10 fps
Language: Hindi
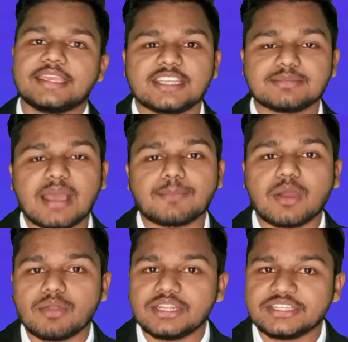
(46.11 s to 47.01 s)
इसमें
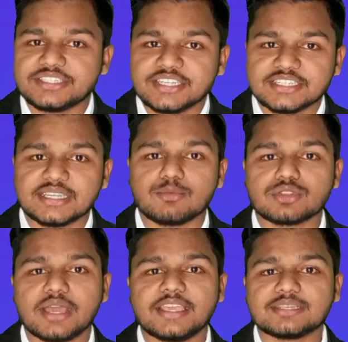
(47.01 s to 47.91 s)
आपका ओनली रिटर्न एग्जाम
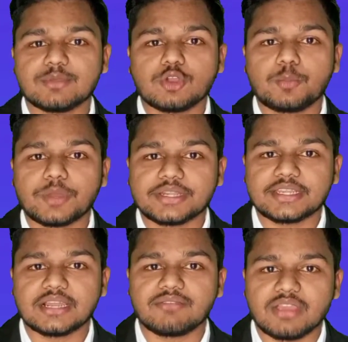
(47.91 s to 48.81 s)
होता है इसमें कोई
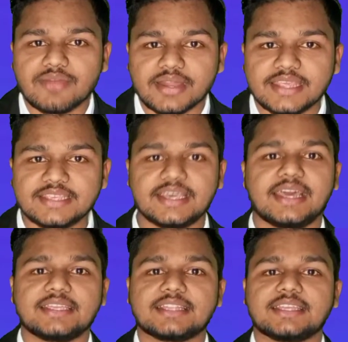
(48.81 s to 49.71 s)
प्रैक्टिकल वाइवर नहीं
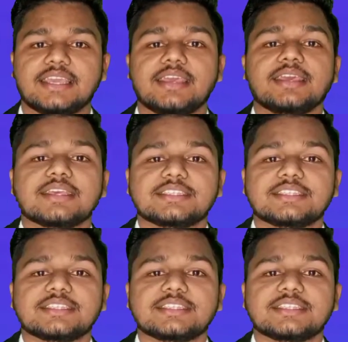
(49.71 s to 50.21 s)
कराए जाते हैं